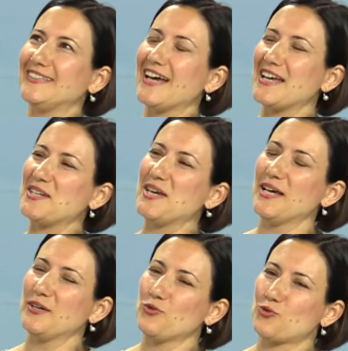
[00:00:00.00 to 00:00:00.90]
Yani
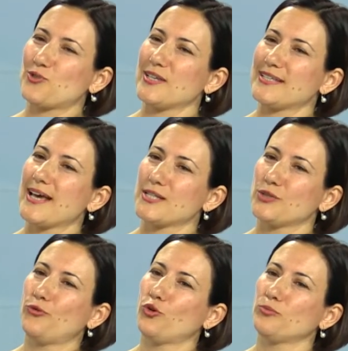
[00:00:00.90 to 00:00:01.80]
üst düzey
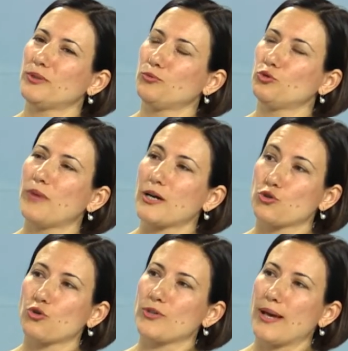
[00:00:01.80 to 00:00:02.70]
siyasi forumda bulunmak
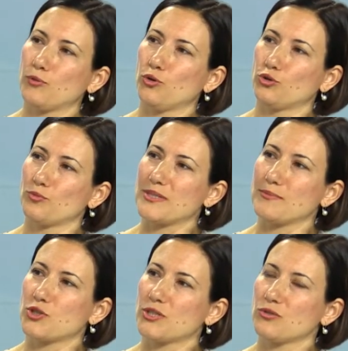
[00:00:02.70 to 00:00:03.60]
çok önemli oldu
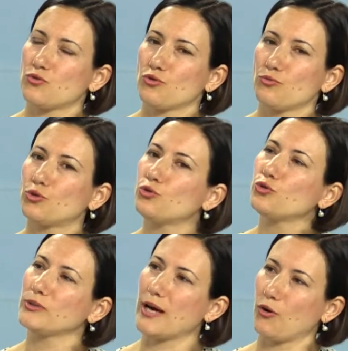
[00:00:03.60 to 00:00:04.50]
bizim için. Çünkü
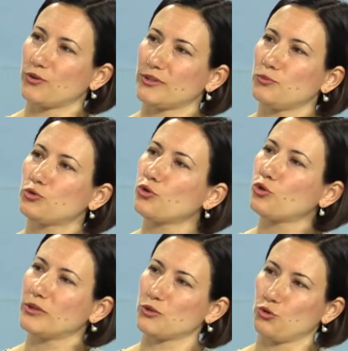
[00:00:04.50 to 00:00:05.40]
bütün dünya orada. Bütün
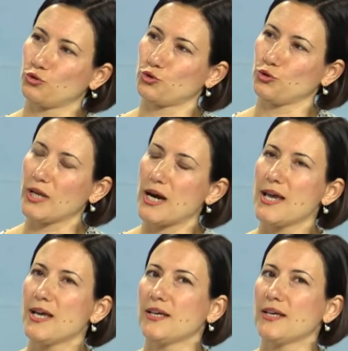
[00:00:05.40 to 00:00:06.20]
konuları konuşuyorlar.